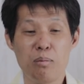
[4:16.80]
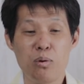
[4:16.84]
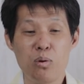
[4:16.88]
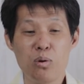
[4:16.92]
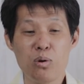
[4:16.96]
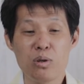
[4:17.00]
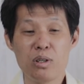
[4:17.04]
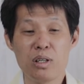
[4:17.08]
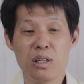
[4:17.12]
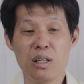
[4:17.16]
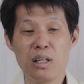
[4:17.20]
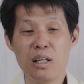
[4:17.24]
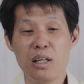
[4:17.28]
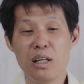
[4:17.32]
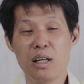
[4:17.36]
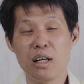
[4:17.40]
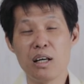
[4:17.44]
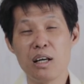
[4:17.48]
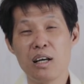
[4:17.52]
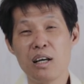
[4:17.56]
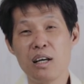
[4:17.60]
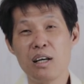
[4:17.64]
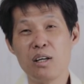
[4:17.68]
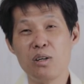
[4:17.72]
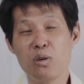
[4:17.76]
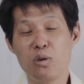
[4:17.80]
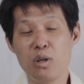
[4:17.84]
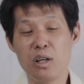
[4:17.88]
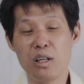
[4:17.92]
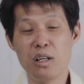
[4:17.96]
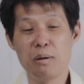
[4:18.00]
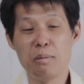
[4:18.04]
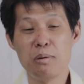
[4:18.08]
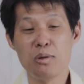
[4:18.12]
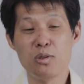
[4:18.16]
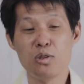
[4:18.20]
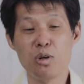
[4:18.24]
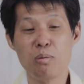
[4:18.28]
ผู้ที่อยู่ใน
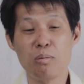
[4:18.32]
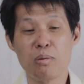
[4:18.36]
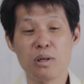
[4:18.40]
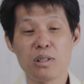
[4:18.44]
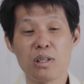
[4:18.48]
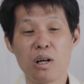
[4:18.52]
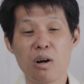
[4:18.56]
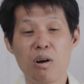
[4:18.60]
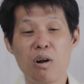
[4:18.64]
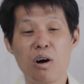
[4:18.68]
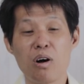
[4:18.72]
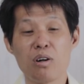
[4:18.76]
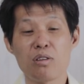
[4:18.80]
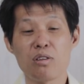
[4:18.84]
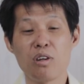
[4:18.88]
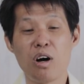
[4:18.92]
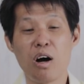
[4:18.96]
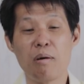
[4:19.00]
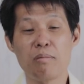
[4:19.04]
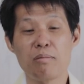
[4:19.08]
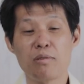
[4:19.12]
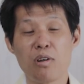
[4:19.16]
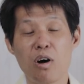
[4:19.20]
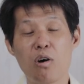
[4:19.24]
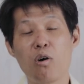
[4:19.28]
ที่ประชุมก็จะร้องตอบ